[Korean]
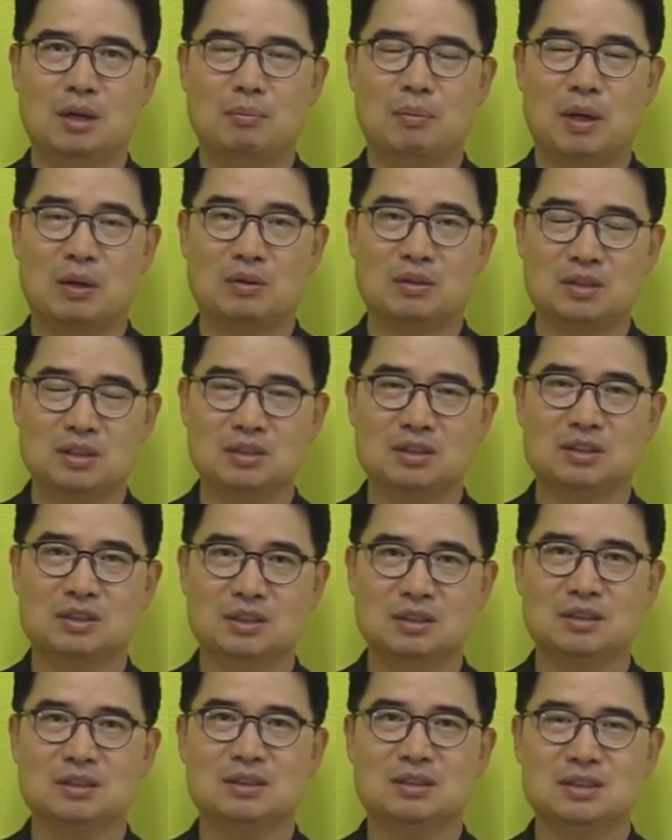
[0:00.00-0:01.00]
바로
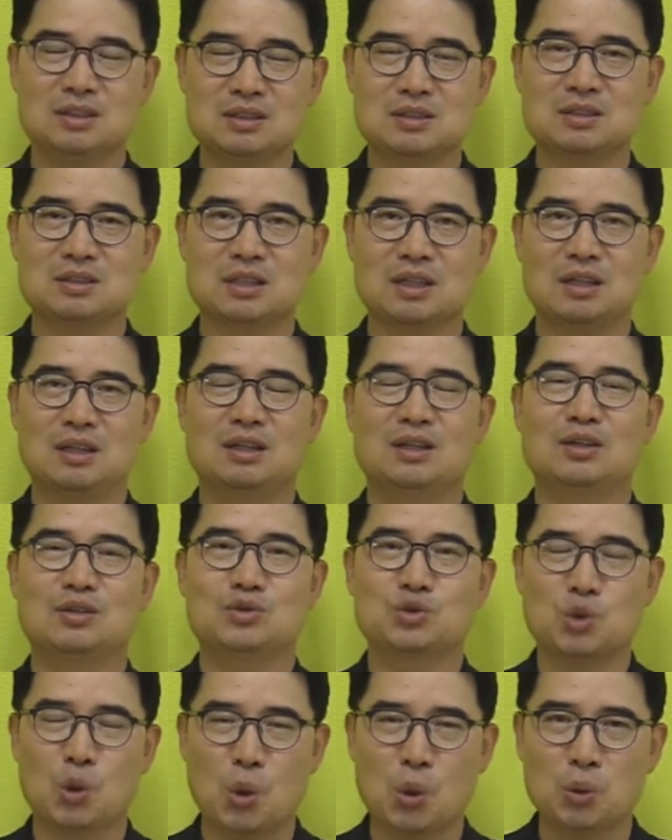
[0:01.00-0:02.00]
그것이 진짜
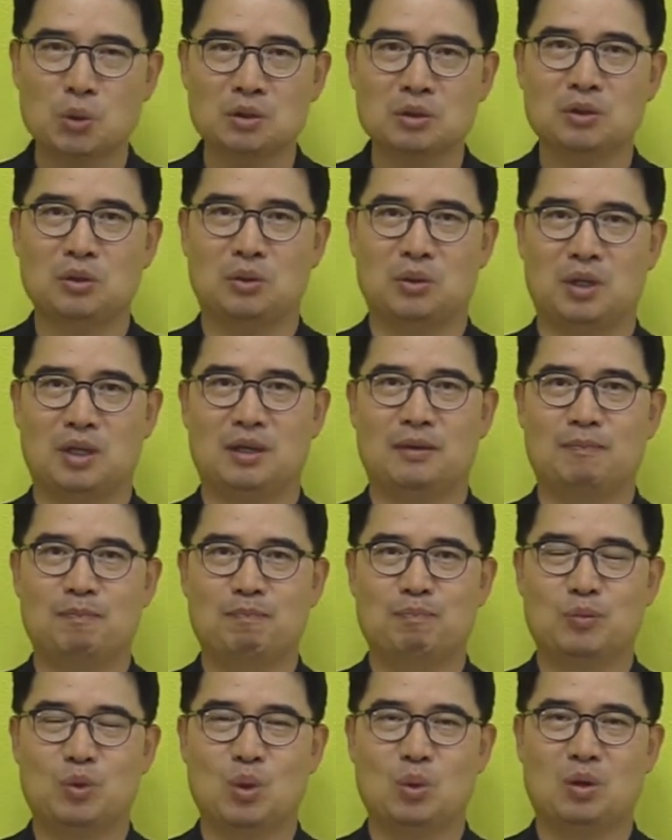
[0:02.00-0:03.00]
좋은 교회
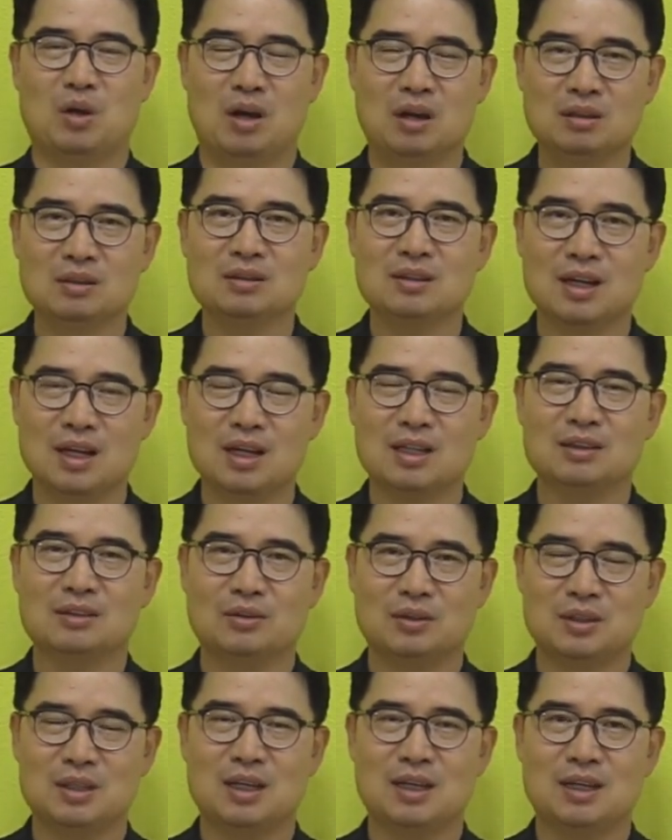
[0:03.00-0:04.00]
또 건강한
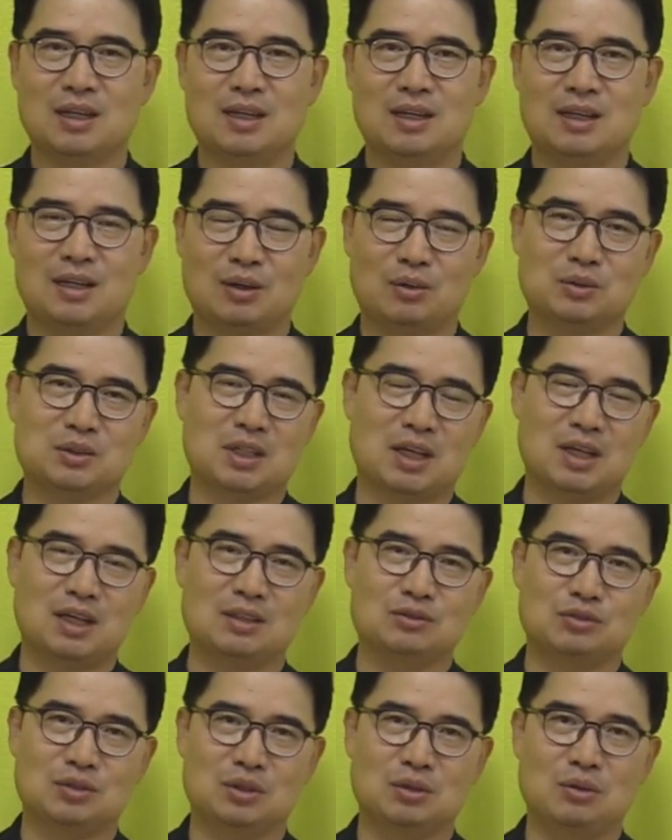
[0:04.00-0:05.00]
교회다라고
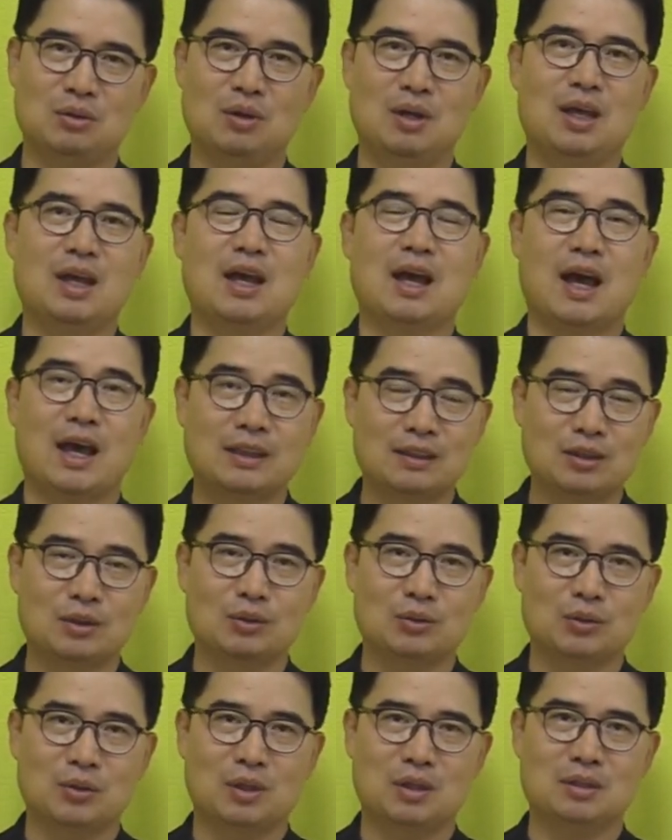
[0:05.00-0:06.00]
생각할 수 있고
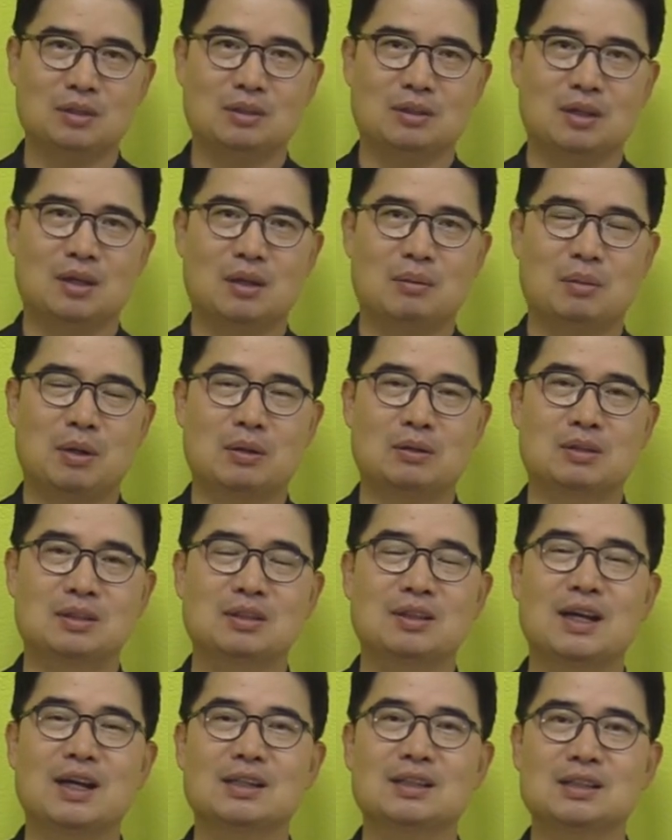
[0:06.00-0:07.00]
안디옥 교회는 바로
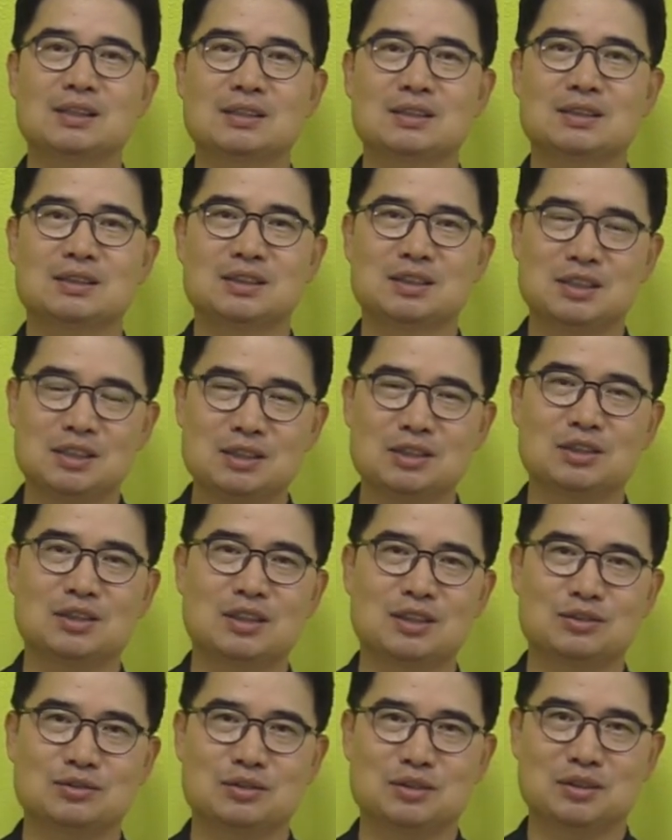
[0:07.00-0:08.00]
그러한 일들을
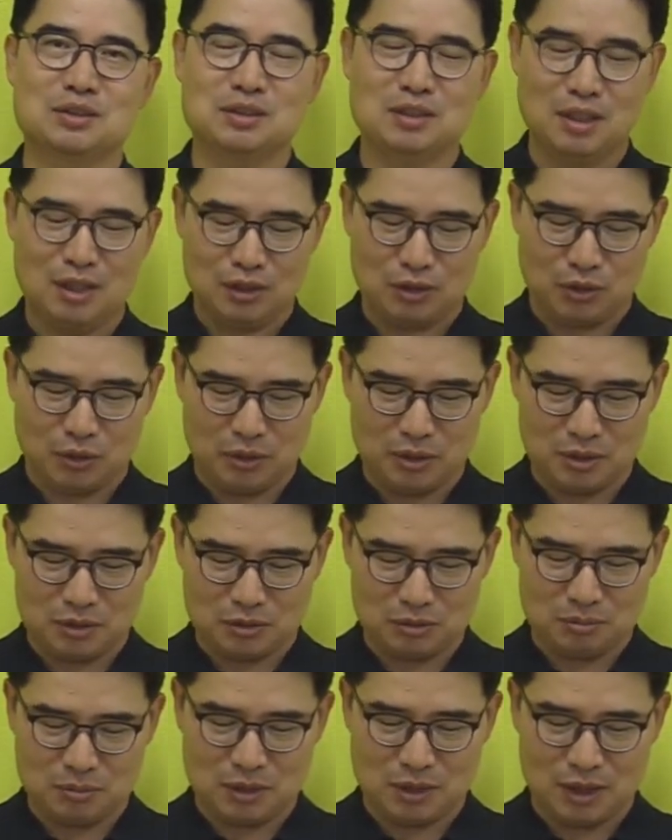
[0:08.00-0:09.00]
실천할 수 있는
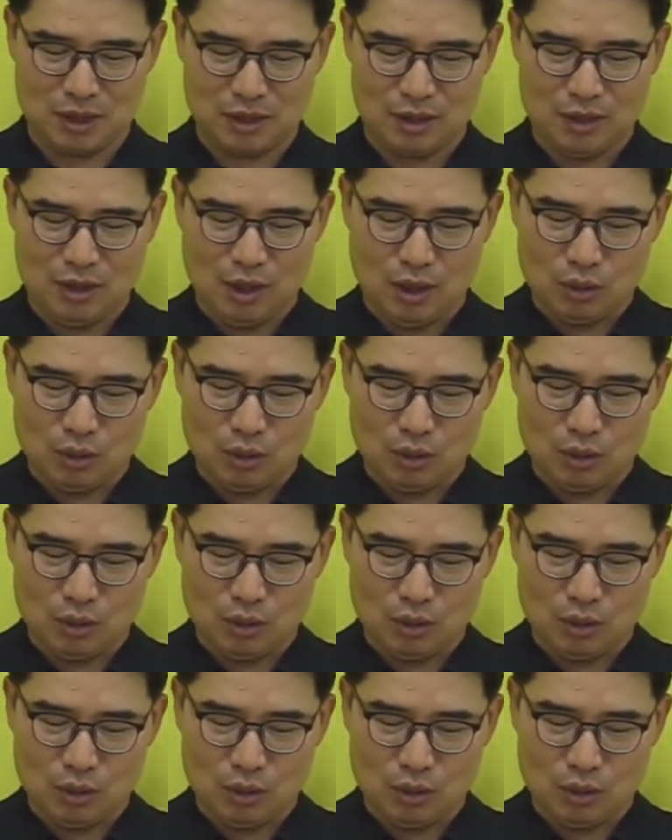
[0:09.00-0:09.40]
교회였습니다.